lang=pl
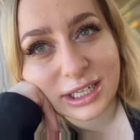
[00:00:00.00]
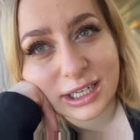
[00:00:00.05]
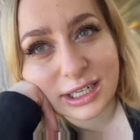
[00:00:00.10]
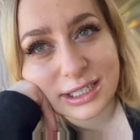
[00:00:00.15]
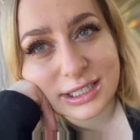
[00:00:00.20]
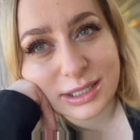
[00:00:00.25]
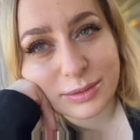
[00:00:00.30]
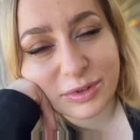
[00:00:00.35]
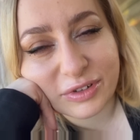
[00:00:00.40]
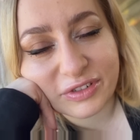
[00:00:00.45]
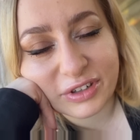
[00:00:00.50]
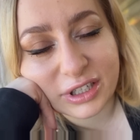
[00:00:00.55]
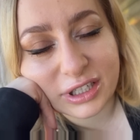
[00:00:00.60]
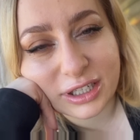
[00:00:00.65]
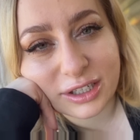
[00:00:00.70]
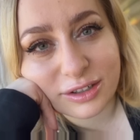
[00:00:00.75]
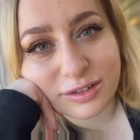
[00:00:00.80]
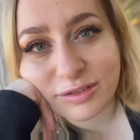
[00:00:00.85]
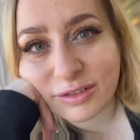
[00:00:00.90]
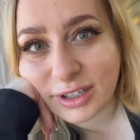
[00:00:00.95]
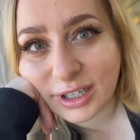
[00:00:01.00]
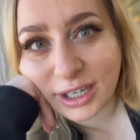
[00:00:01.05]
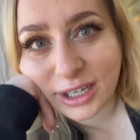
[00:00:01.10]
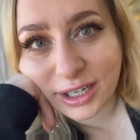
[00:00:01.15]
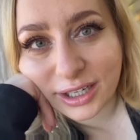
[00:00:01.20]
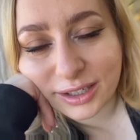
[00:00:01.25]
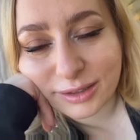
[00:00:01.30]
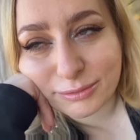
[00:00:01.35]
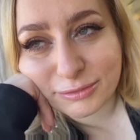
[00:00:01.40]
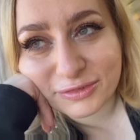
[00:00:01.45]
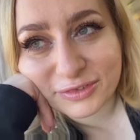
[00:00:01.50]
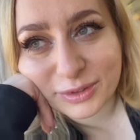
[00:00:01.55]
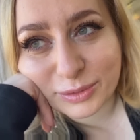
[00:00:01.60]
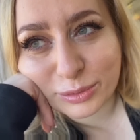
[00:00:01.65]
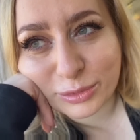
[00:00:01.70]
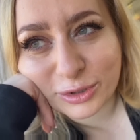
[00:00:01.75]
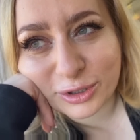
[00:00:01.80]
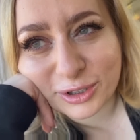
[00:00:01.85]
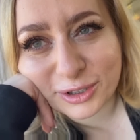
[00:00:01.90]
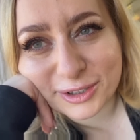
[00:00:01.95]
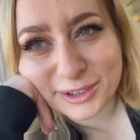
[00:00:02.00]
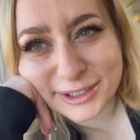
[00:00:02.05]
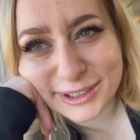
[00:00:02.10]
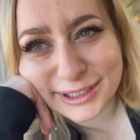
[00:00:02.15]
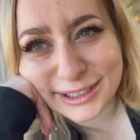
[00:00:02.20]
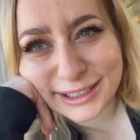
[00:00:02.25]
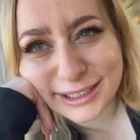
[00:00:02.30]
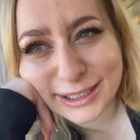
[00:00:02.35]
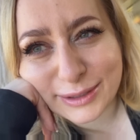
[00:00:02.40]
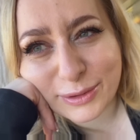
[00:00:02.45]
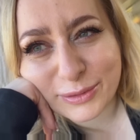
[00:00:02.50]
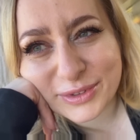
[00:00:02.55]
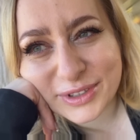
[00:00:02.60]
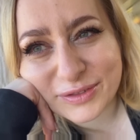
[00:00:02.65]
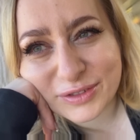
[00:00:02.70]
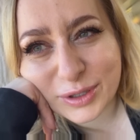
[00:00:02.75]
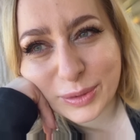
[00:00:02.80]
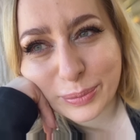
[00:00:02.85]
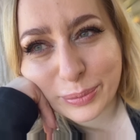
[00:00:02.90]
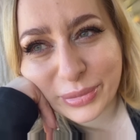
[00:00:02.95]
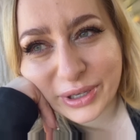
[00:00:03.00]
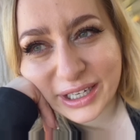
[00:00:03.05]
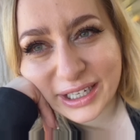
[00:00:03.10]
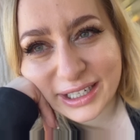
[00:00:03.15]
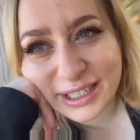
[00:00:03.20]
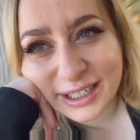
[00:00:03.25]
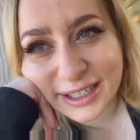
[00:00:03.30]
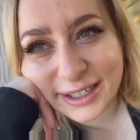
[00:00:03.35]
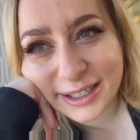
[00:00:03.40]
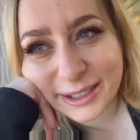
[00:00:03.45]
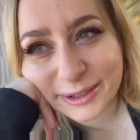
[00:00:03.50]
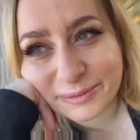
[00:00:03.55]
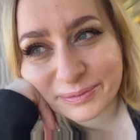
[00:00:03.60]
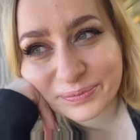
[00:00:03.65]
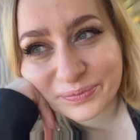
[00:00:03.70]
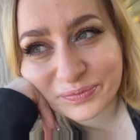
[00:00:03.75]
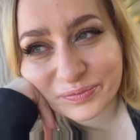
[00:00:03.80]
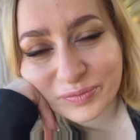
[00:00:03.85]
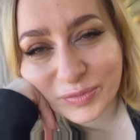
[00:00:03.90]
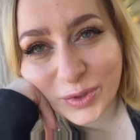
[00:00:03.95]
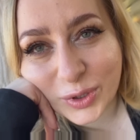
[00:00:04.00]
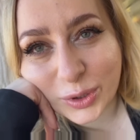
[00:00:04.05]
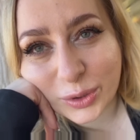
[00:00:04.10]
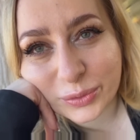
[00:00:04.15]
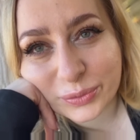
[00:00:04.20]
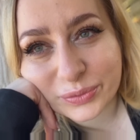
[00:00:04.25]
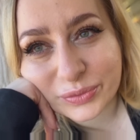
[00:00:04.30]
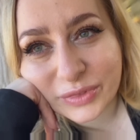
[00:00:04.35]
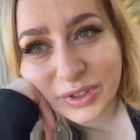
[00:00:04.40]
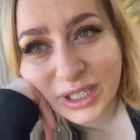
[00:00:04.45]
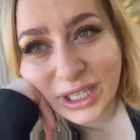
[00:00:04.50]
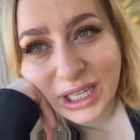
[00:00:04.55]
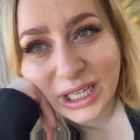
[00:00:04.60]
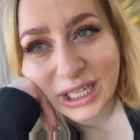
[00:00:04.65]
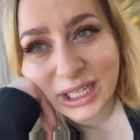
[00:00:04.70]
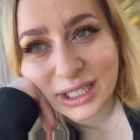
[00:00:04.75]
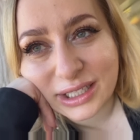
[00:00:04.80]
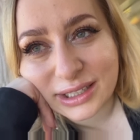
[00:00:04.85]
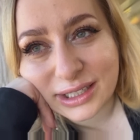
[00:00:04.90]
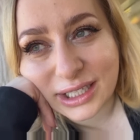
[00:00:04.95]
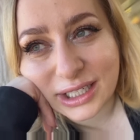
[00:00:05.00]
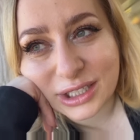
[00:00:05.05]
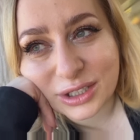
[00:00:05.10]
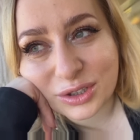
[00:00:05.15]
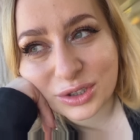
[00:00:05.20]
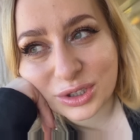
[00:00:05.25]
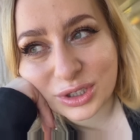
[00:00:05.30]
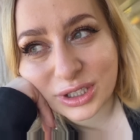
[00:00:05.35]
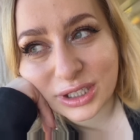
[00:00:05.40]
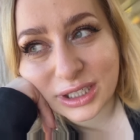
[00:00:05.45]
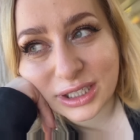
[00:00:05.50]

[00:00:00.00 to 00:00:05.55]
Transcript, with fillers: zamawianie nowej. Boże, ja mam zawsze pecha. No, także